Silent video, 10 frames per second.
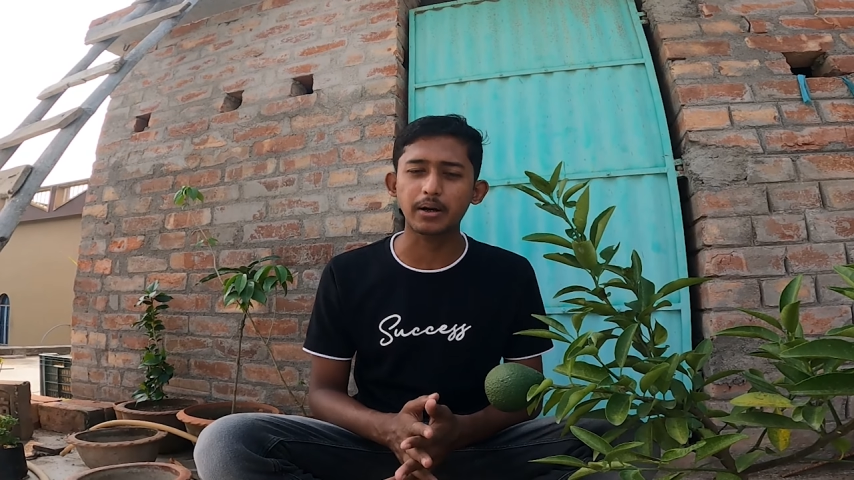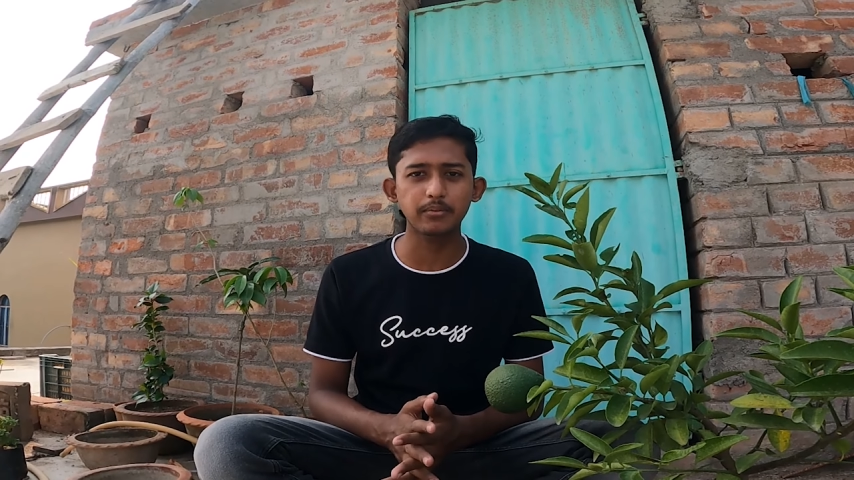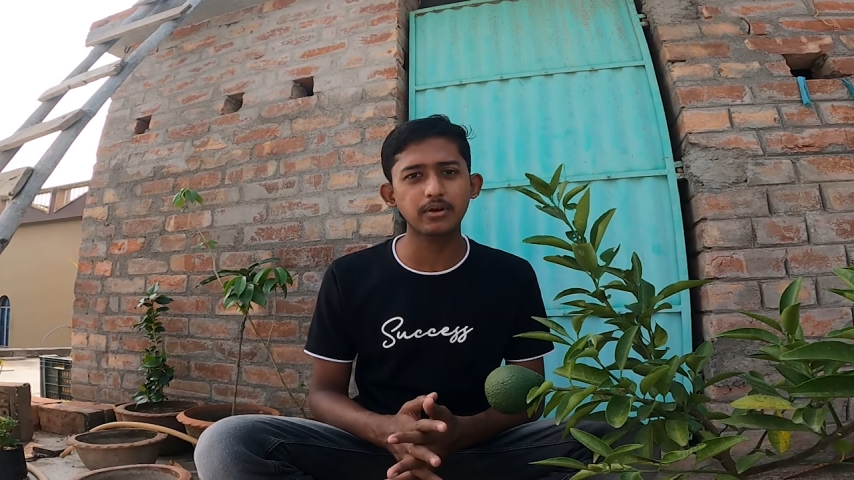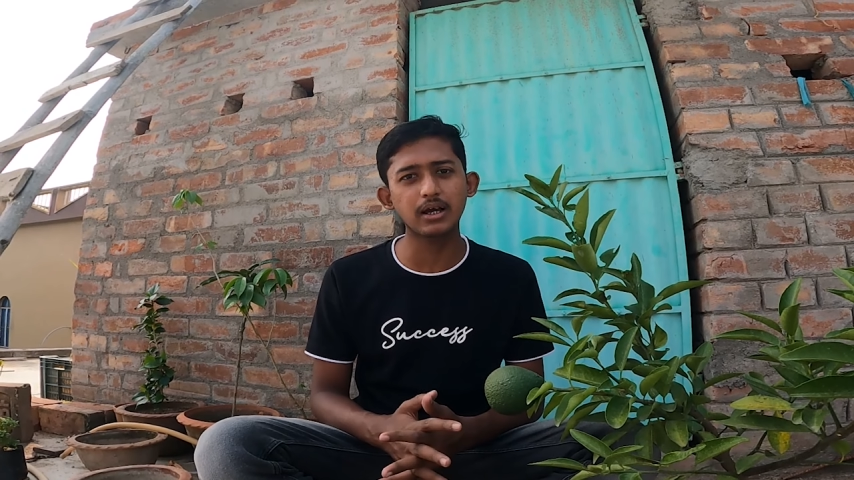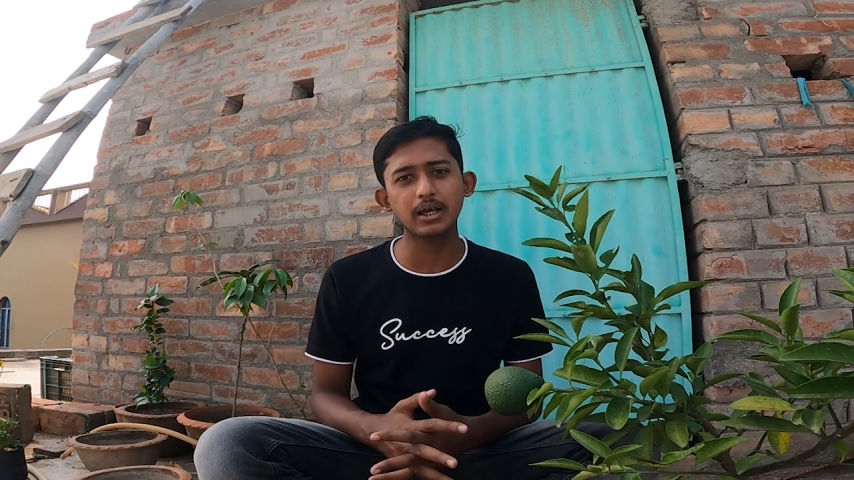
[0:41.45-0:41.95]

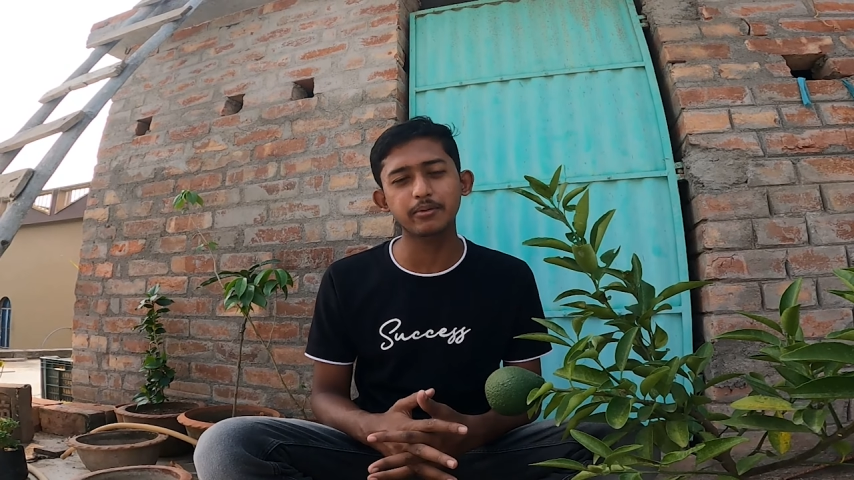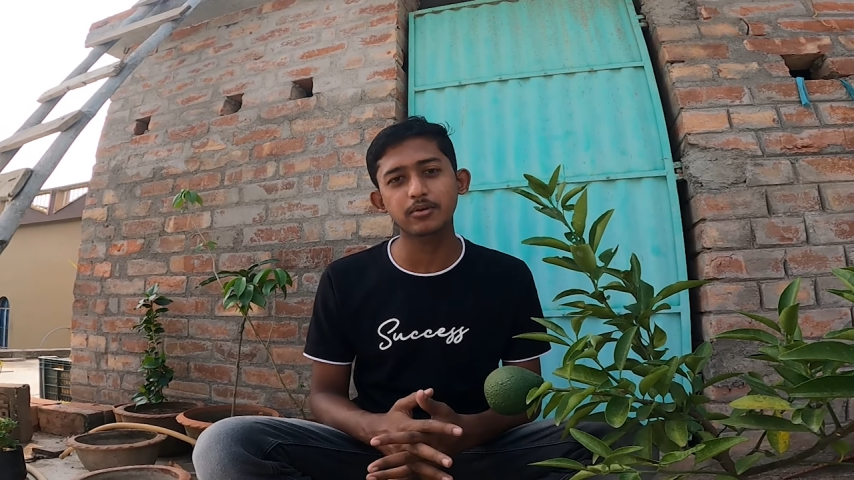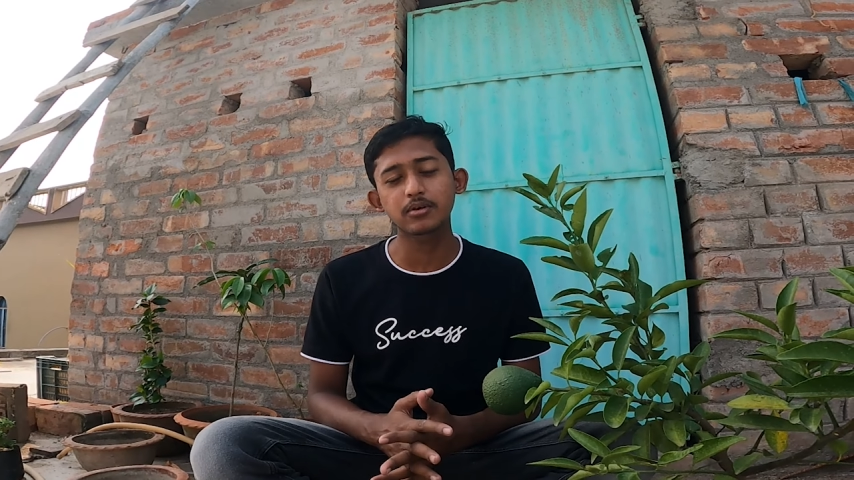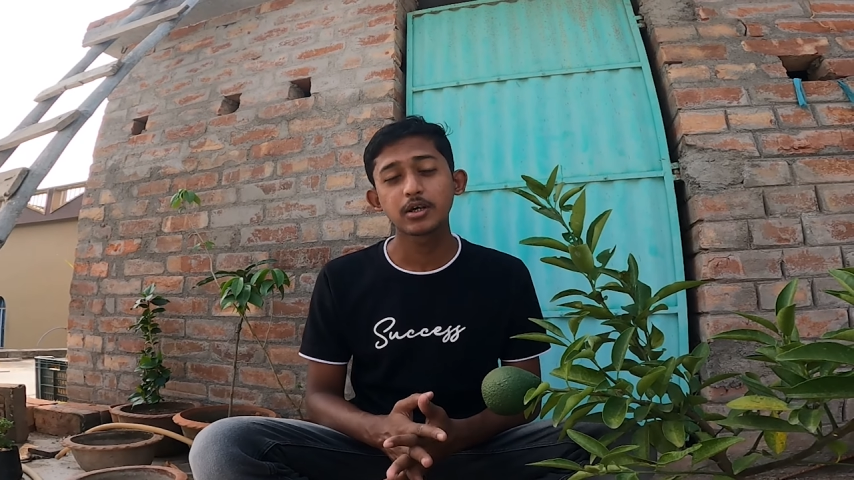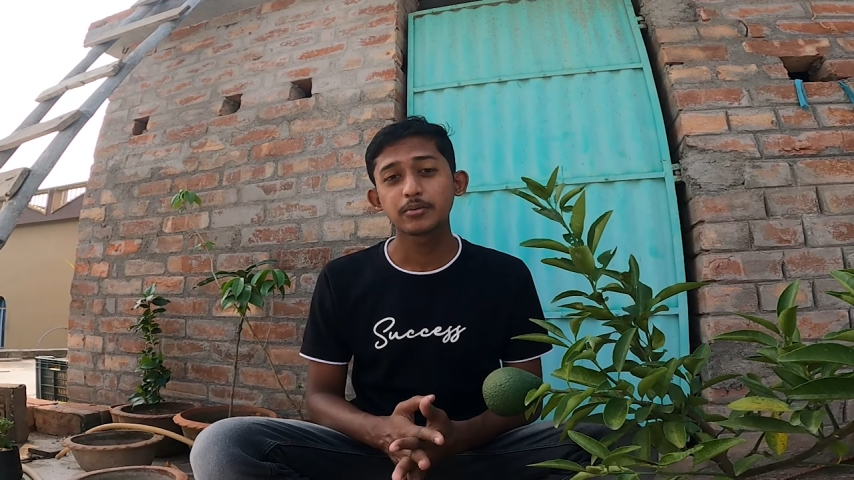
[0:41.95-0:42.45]
পাবো না
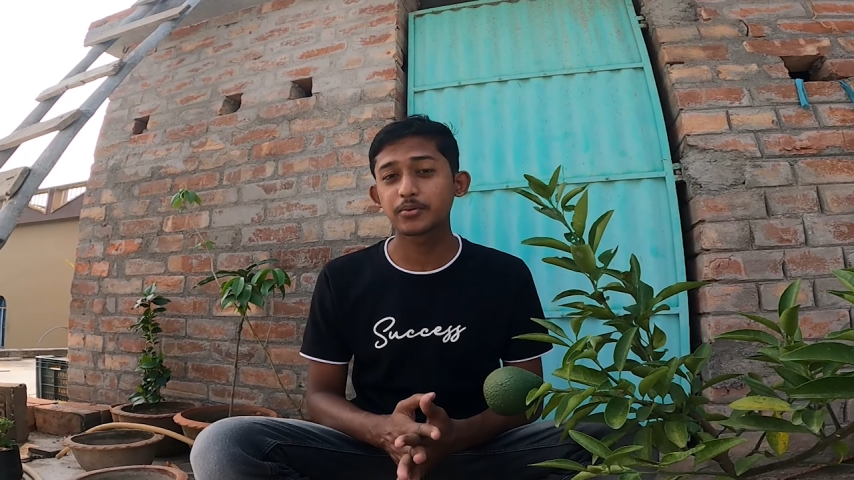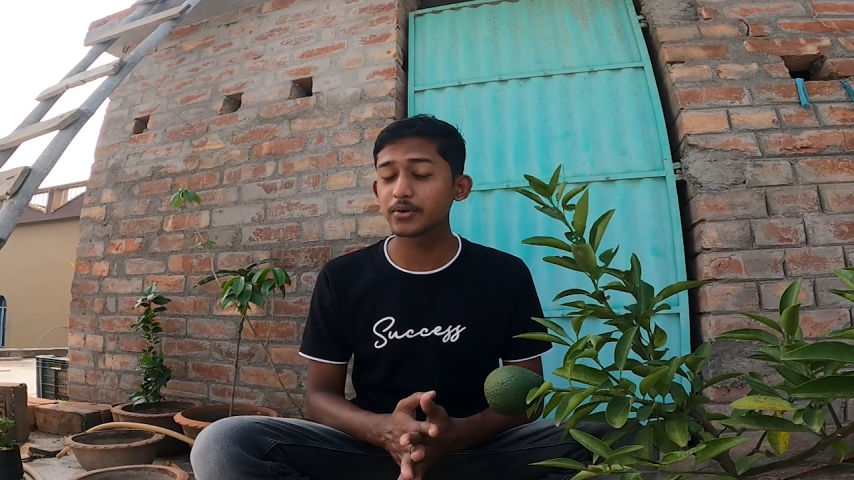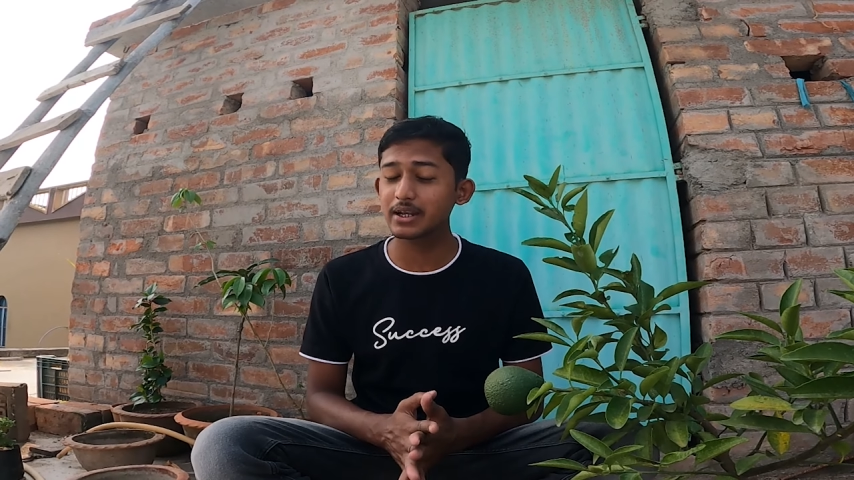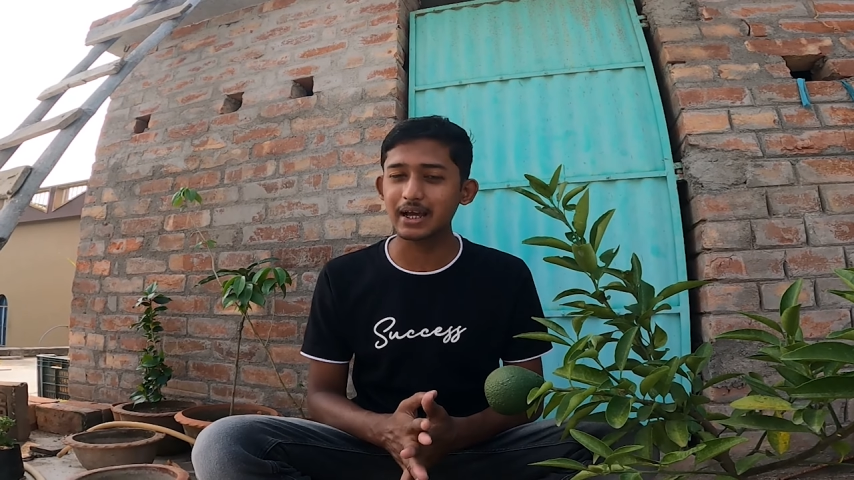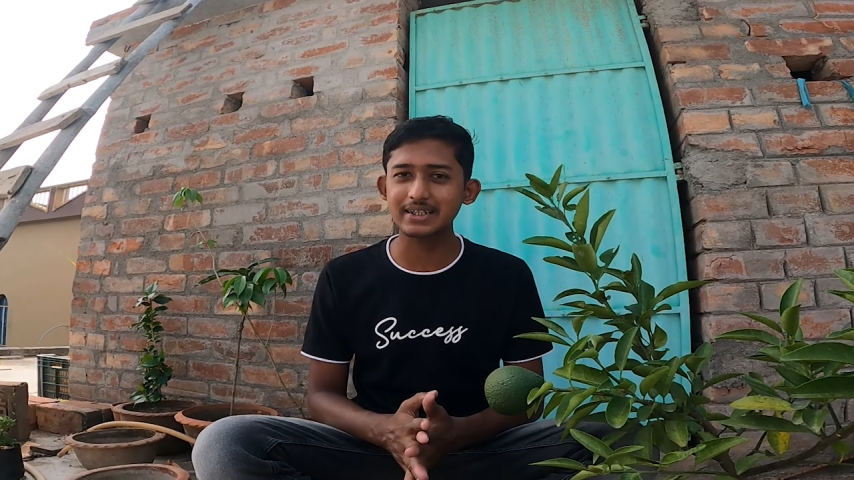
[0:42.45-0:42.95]
এবং
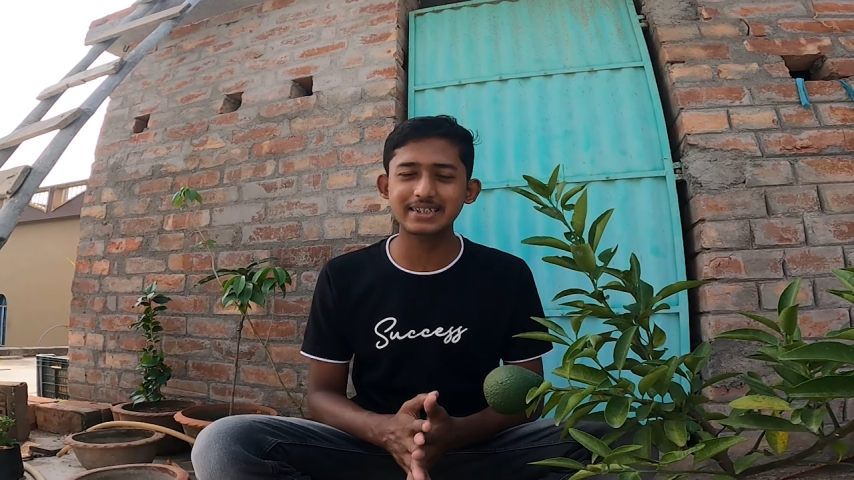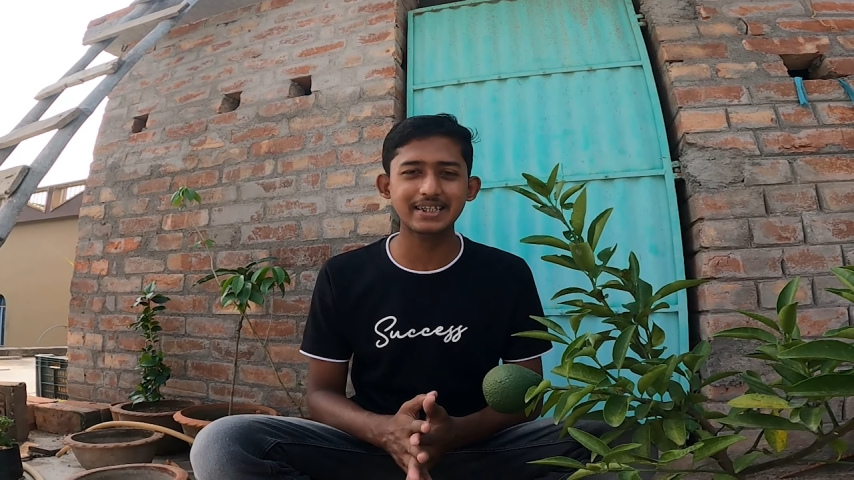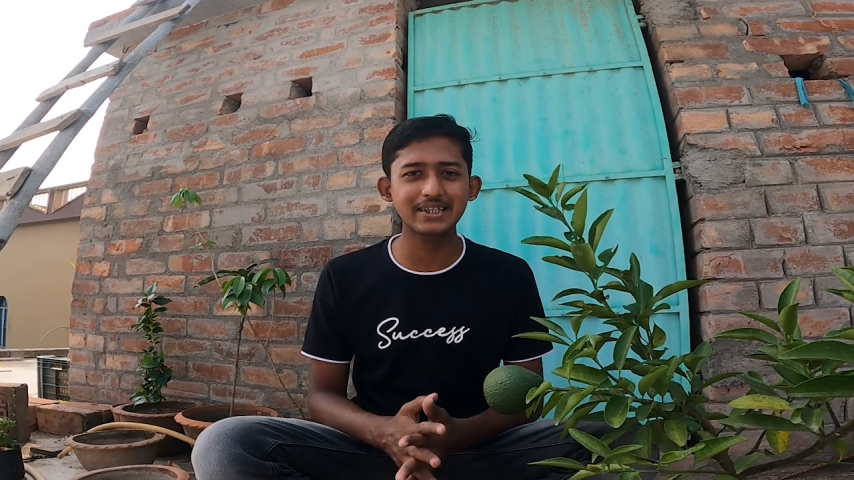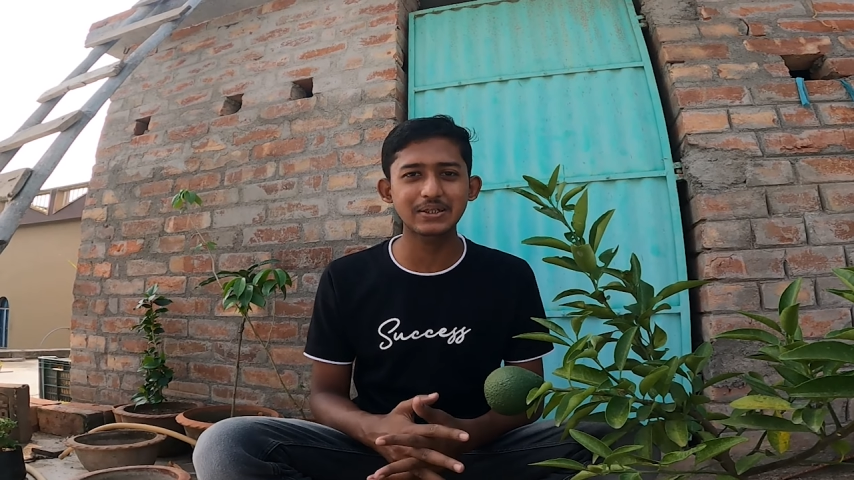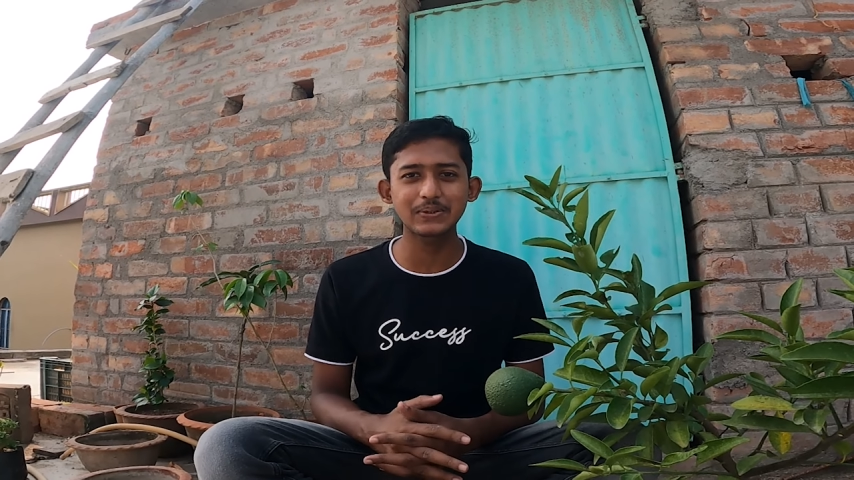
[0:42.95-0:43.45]
ফুল না
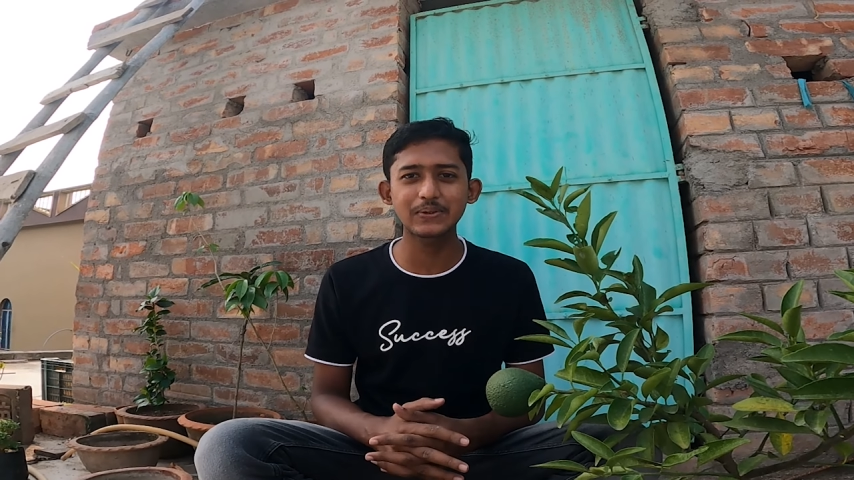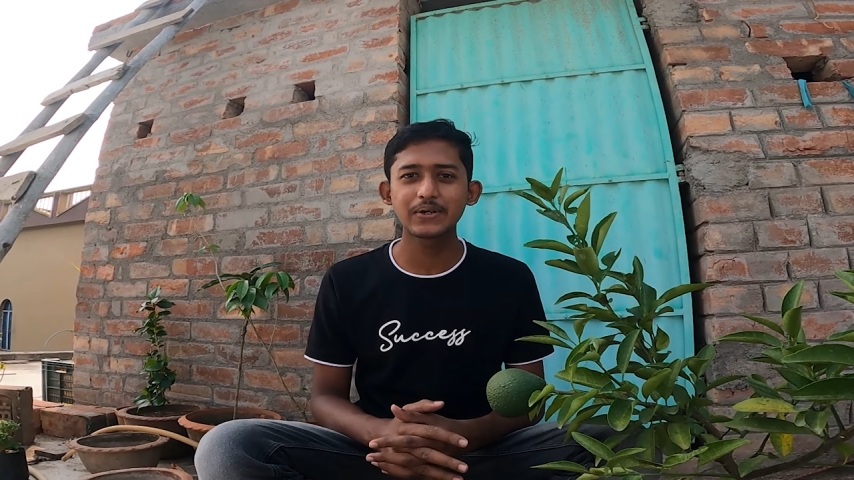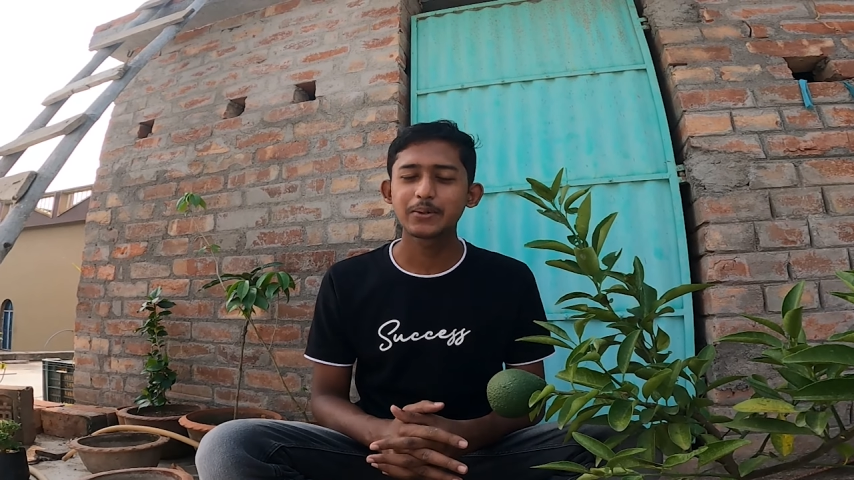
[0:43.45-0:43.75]
আসলে কিন্তু